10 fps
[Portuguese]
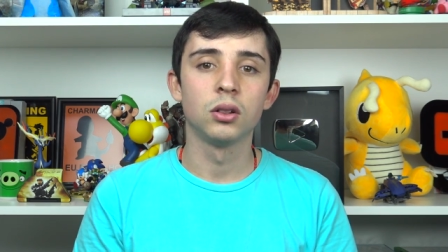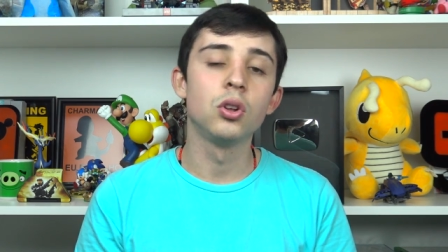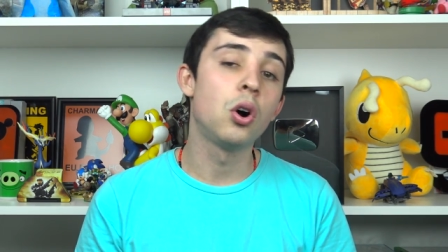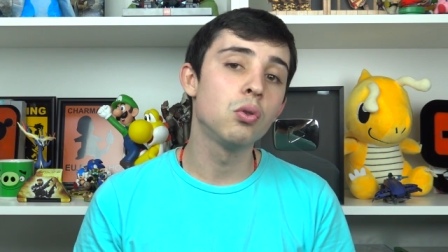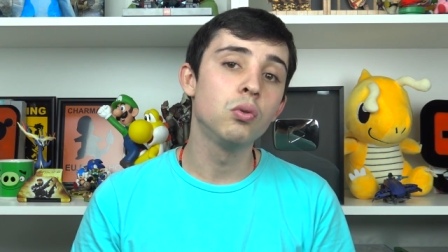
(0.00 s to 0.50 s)

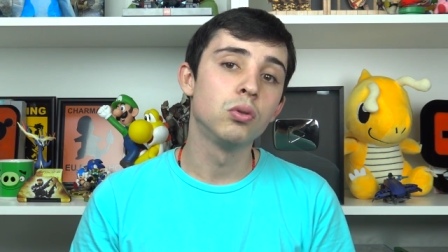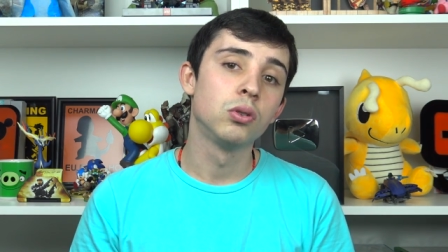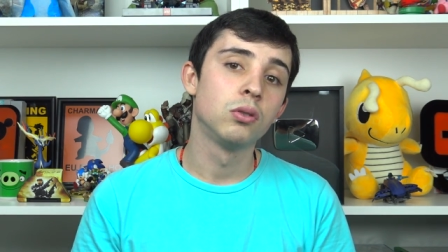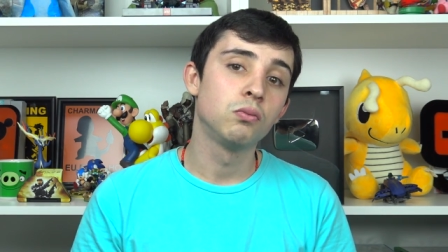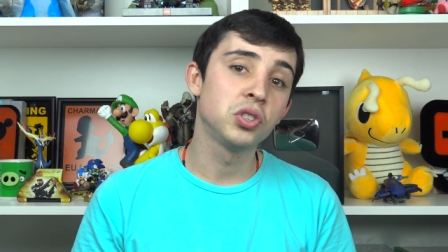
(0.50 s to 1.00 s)
Logo,
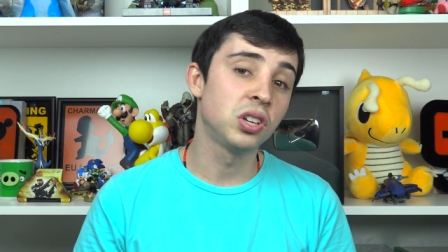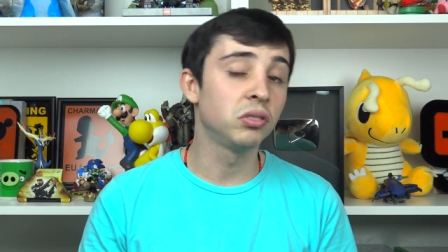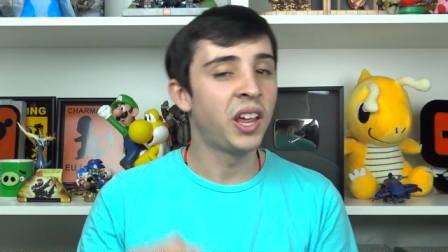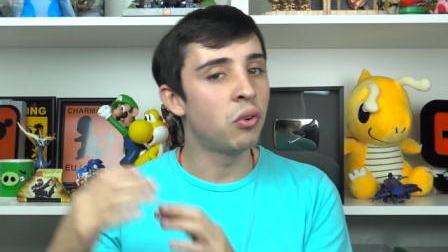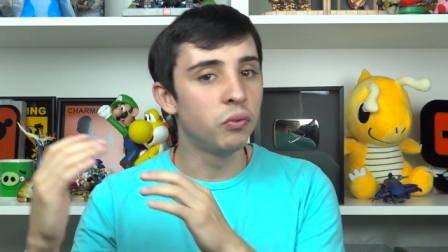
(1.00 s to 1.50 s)
você
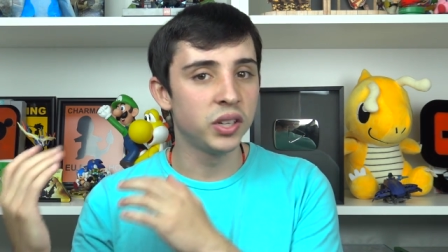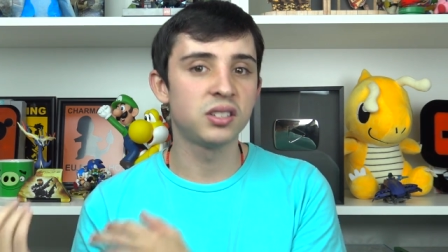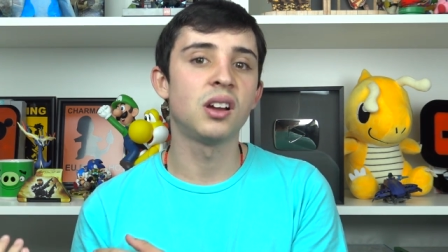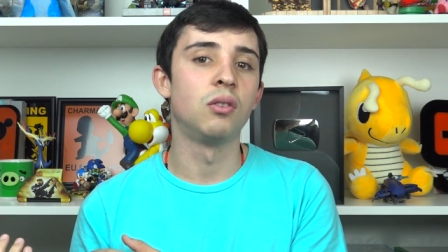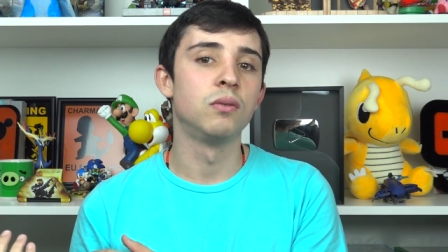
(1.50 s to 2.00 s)
não tem
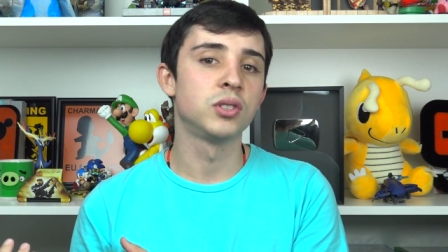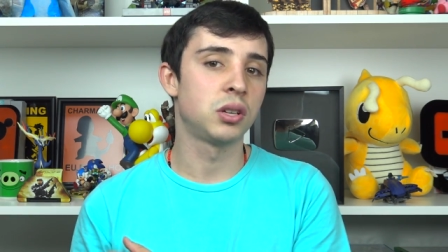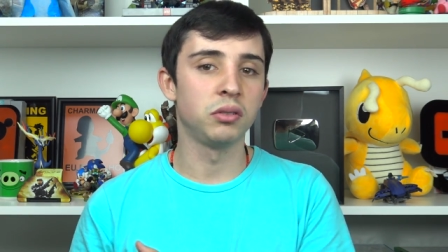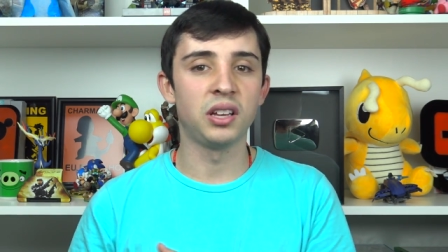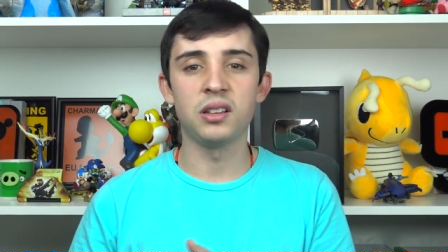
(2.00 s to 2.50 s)
convicção,
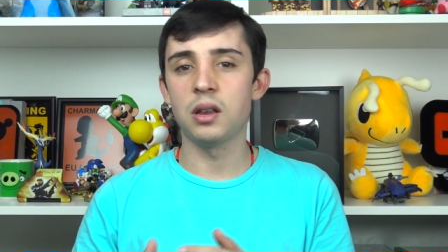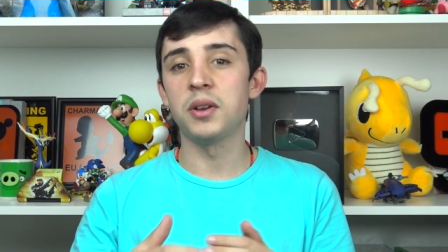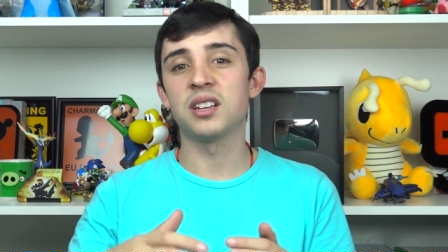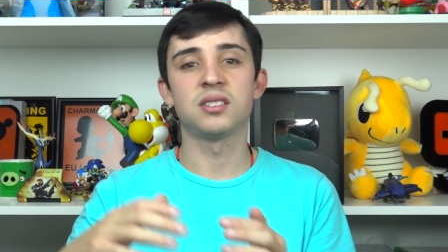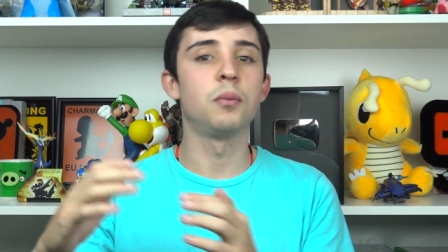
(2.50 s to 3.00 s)
você não tem
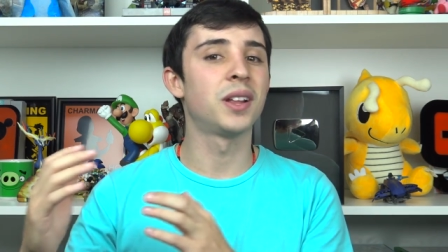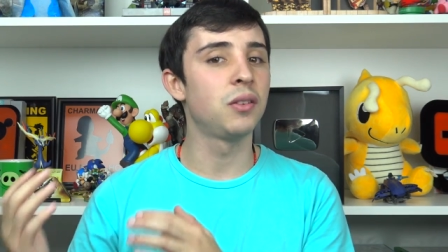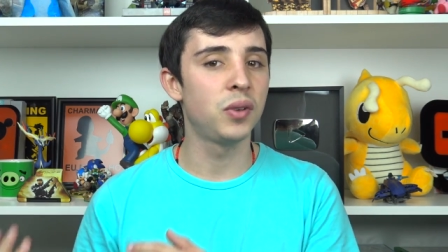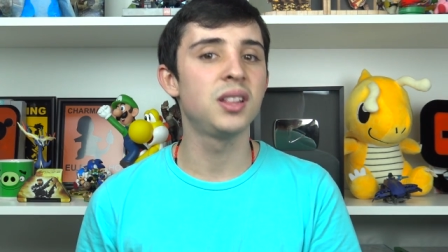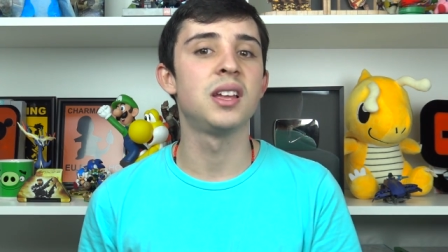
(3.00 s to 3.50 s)
determinação para
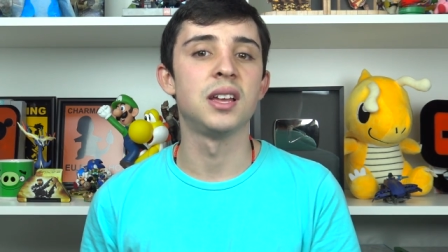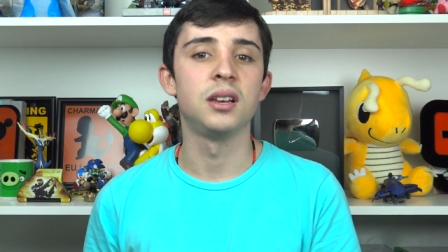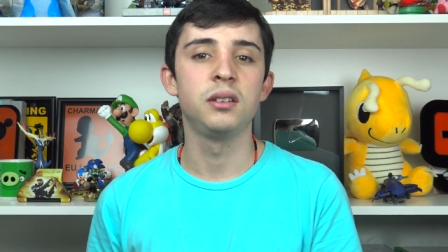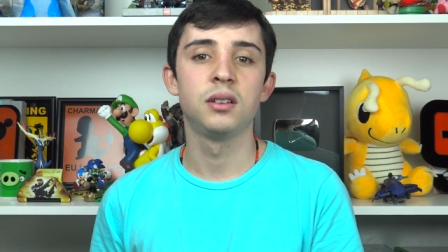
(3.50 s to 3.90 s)
defender ele.